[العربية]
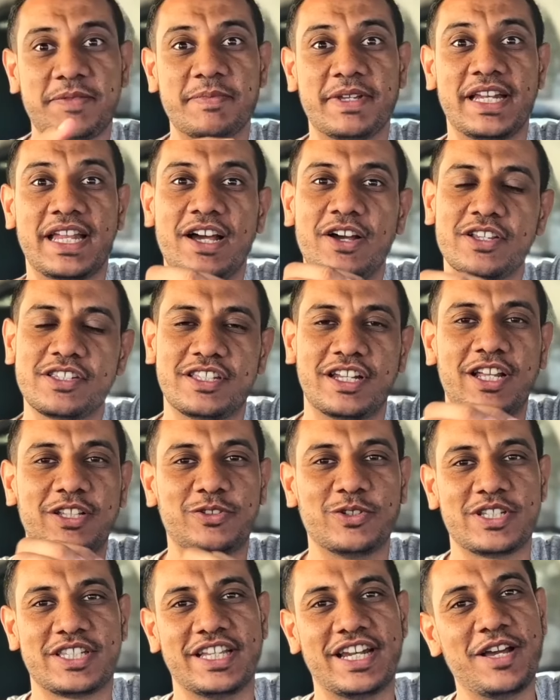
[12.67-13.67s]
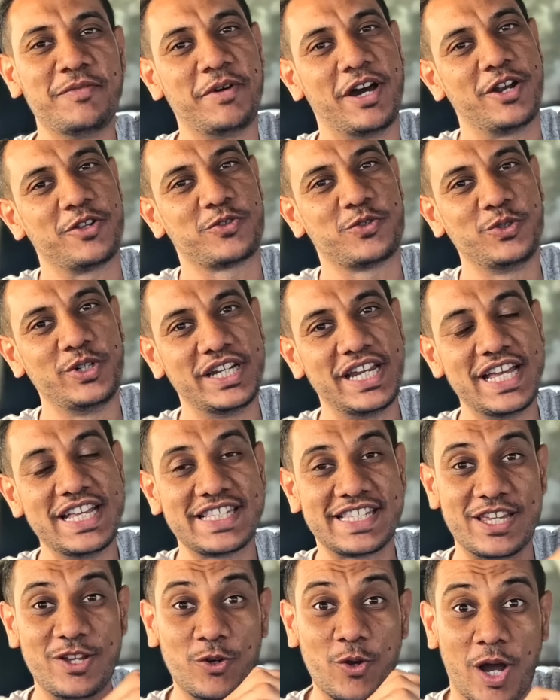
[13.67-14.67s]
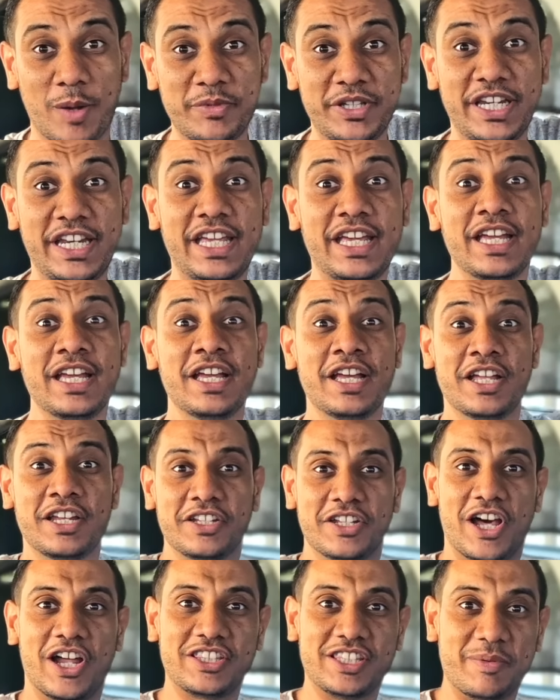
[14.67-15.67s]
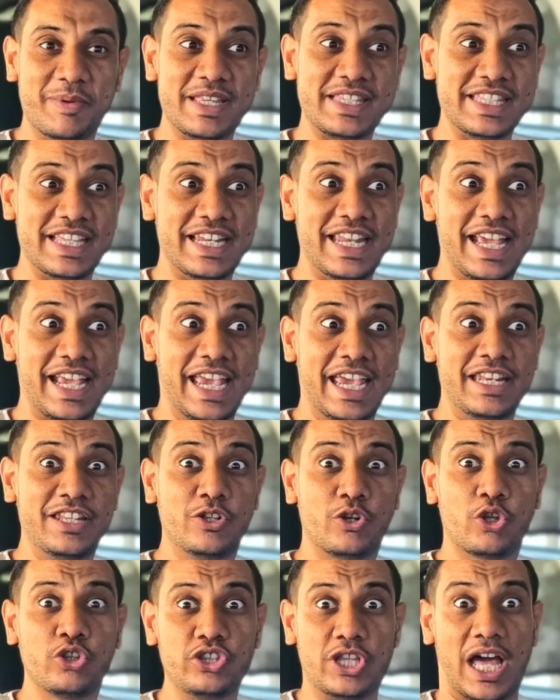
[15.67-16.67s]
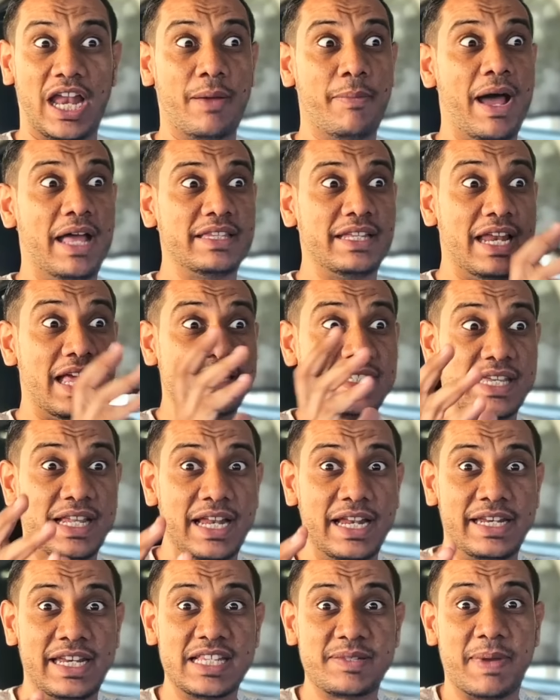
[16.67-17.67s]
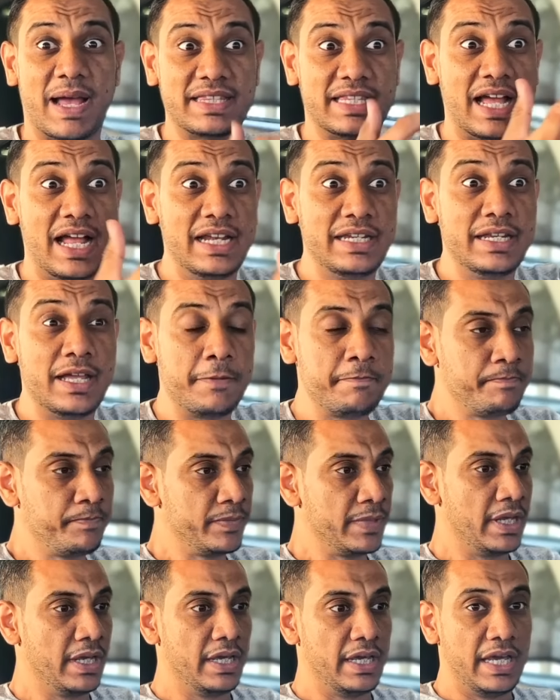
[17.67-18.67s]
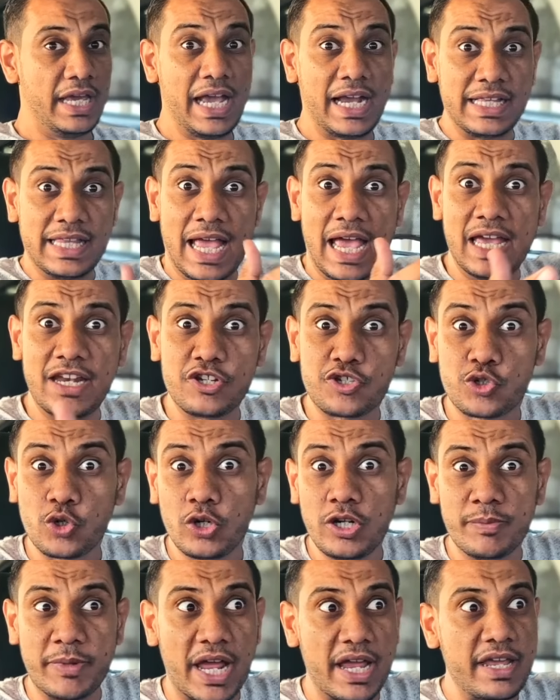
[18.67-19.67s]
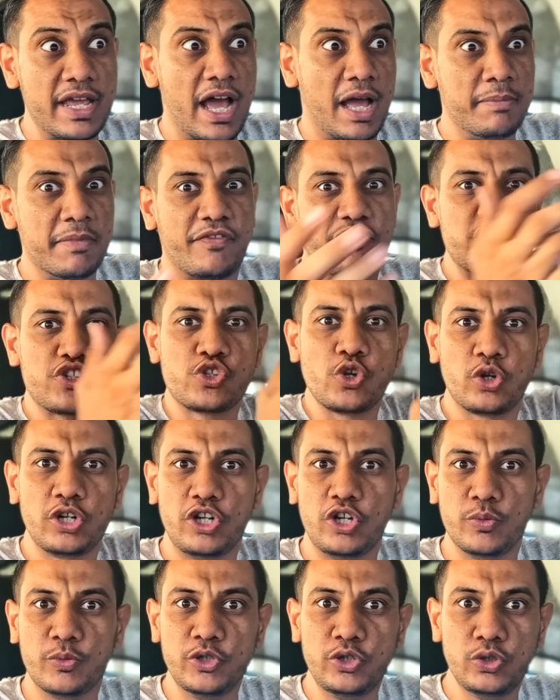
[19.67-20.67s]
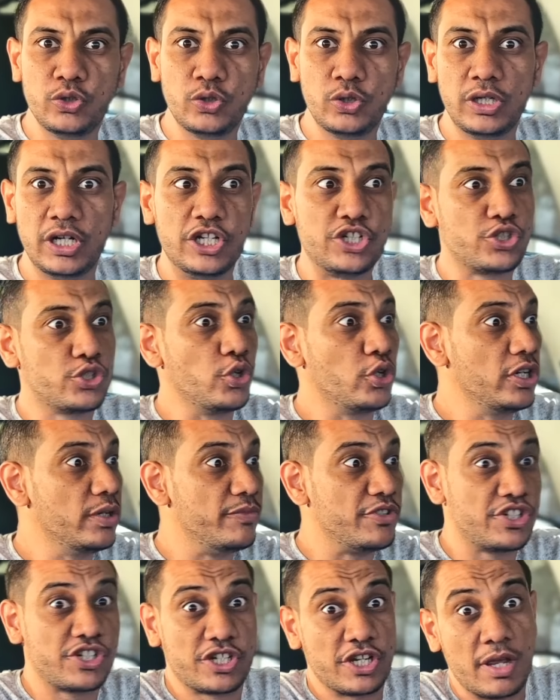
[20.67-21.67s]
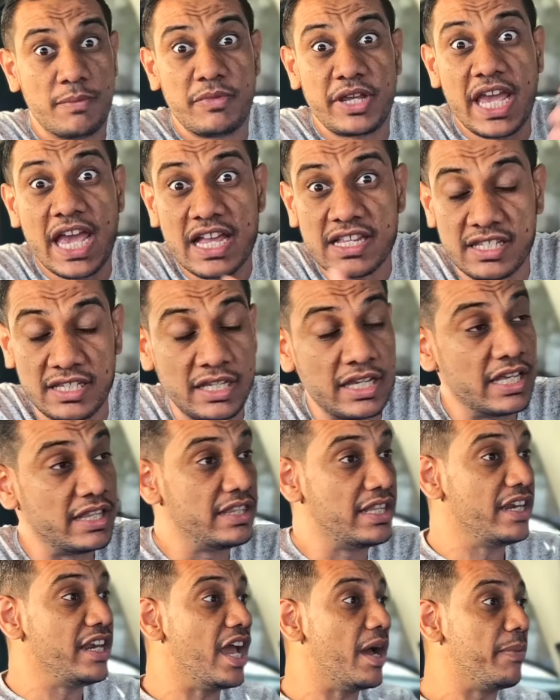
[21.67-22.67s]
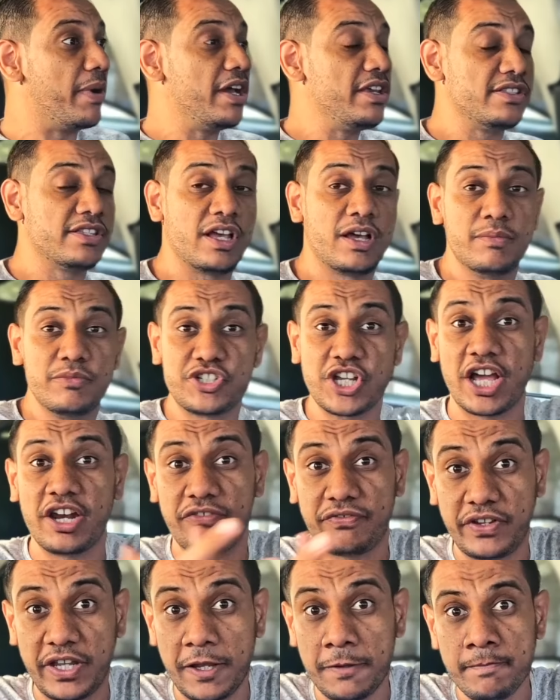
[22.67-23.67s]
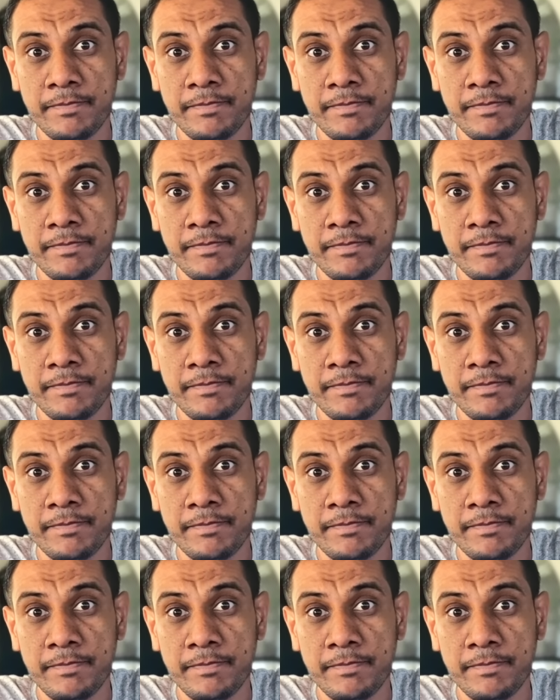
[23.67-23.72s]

الله والصلاة والسلام على رسول الله ازيكم عاملين ايه؟ النهارده باذن الله جايين نرد على بعض الاسئله اللي الناس بعتها لنا ايه يا جدعان الشغل مريح مفيش شغل اليومين دول الشغل مش مجازي الدنيا بايظه مش عارف ايه